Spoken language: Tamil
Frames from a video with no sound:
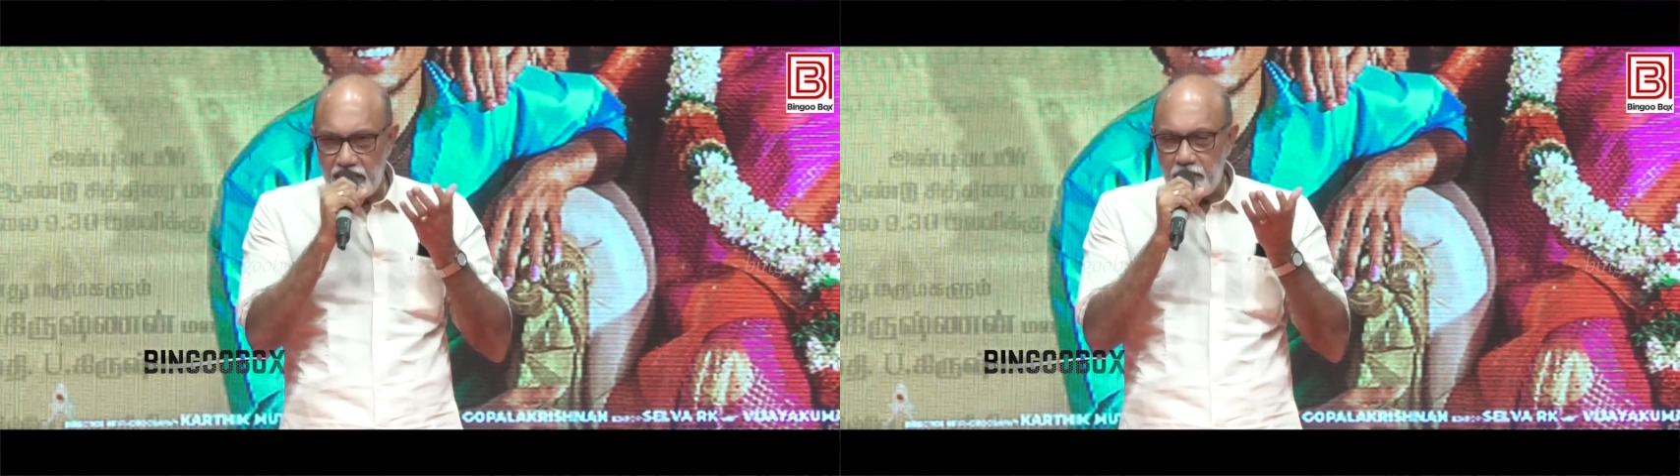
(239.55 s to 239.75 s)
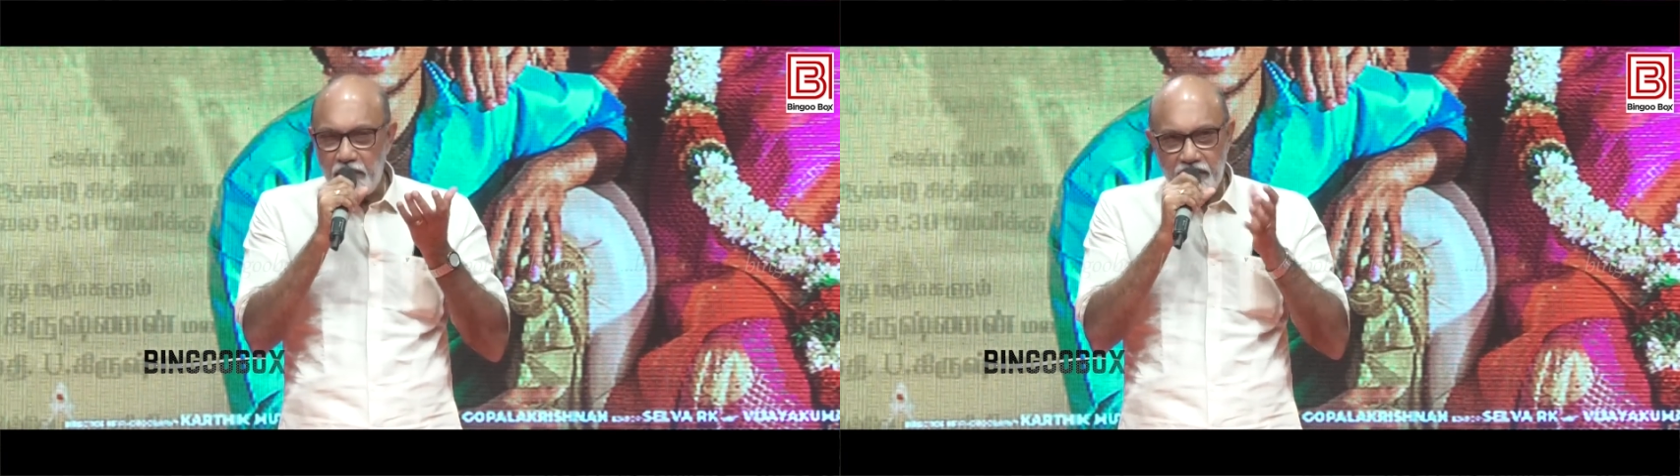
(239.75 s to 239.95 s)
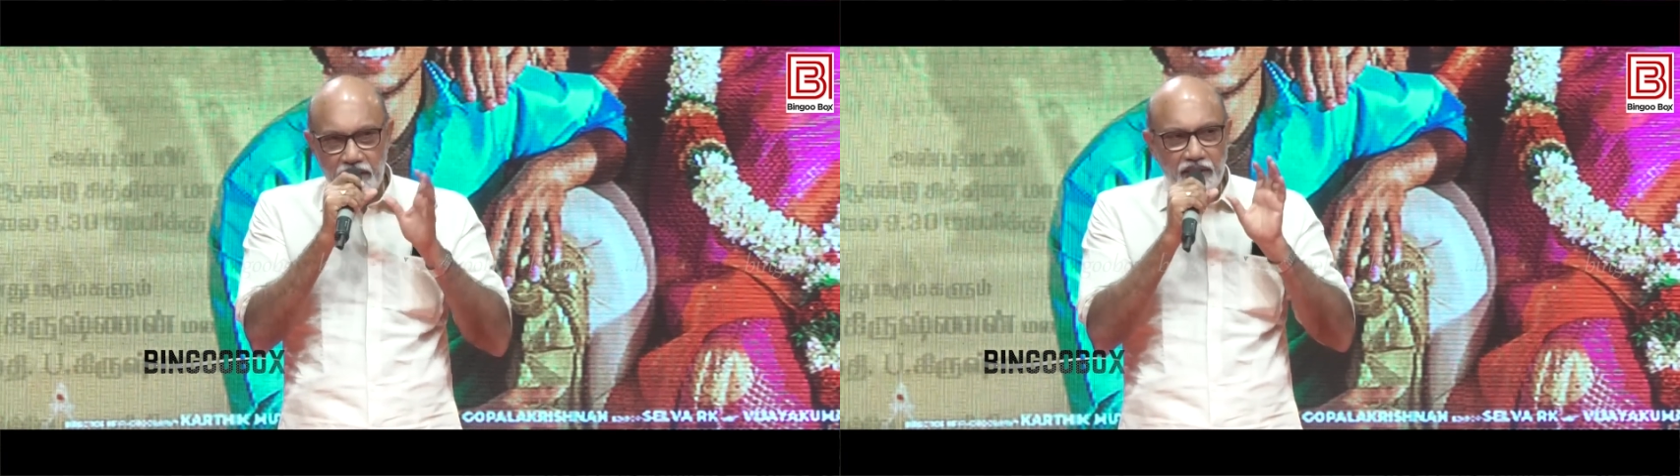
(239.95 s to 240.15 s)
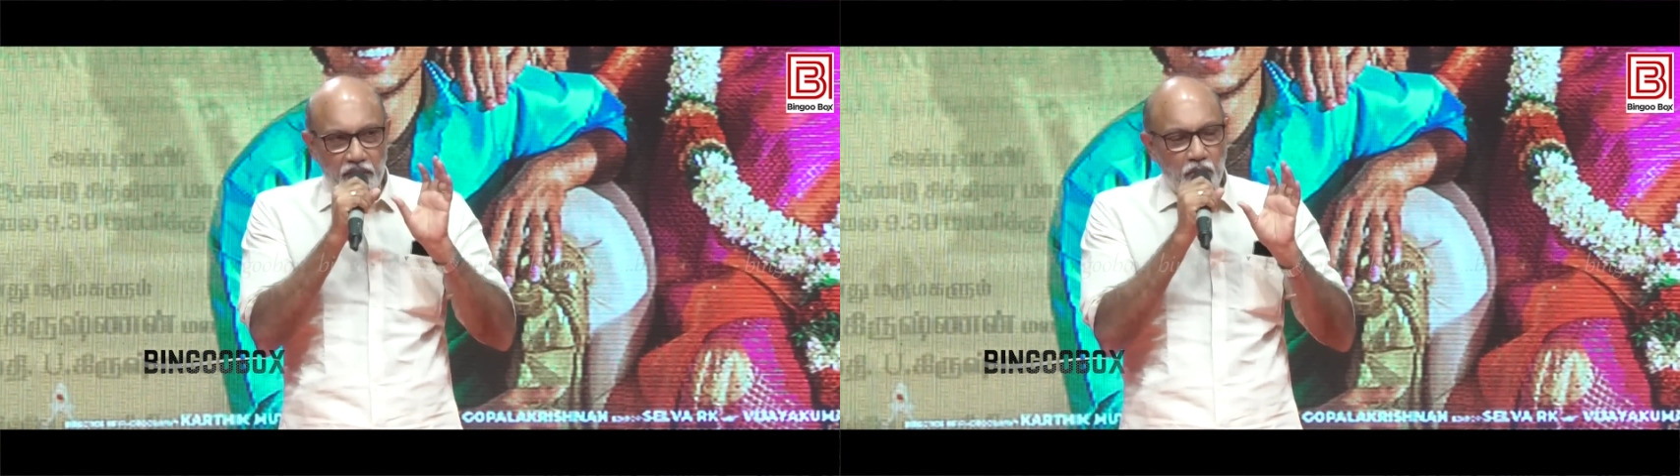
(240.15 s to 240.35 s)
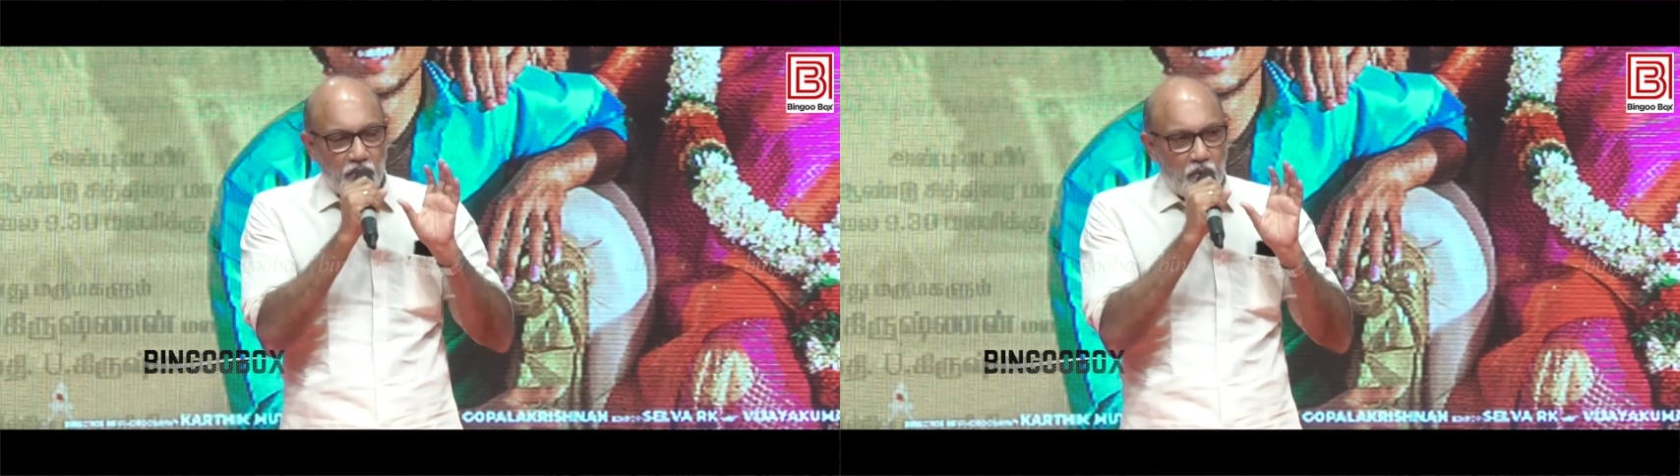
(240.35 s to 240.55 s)
சில பேருக்கு
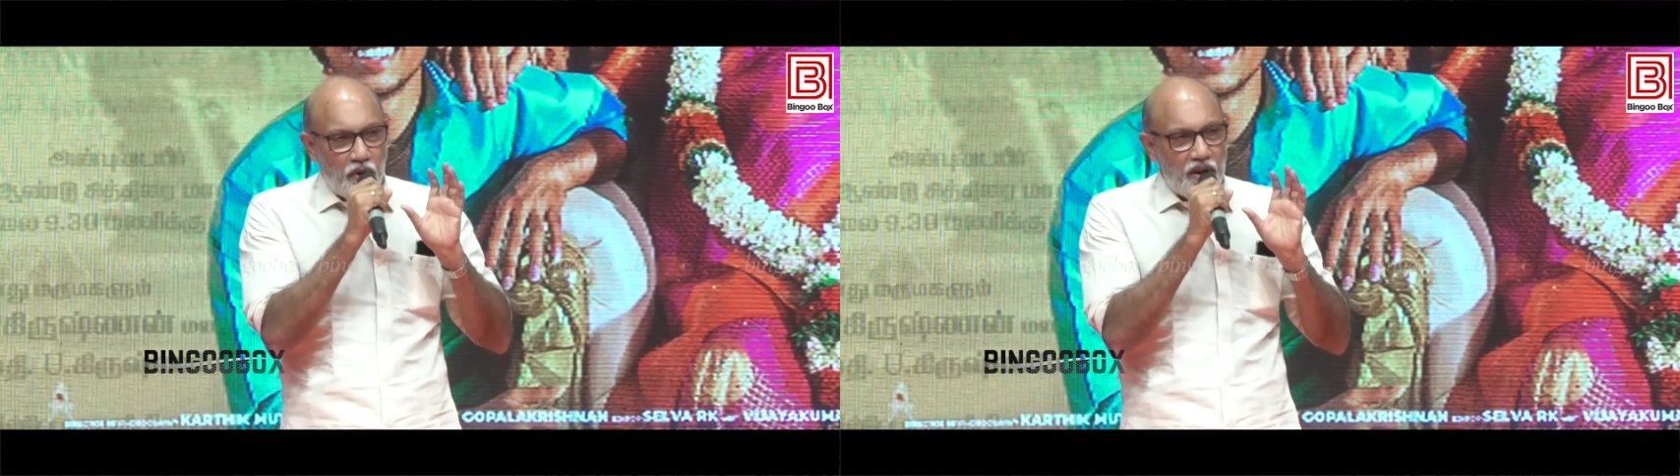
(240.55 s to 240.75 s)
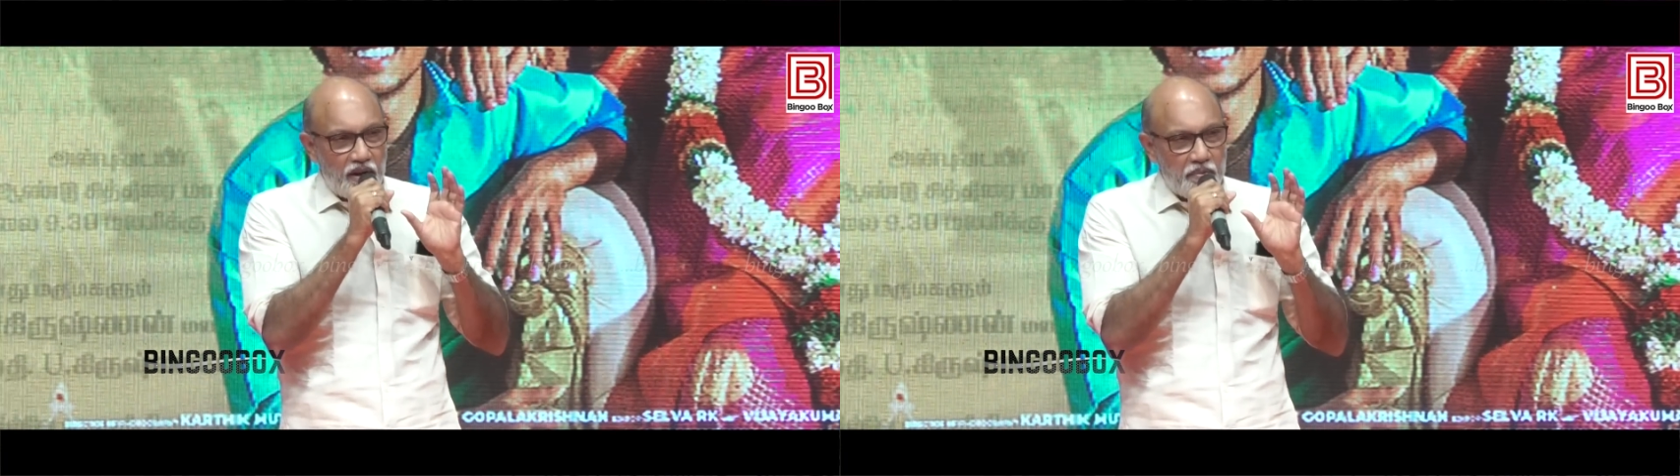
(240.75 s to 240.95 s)
அந்த ஒரு முகம்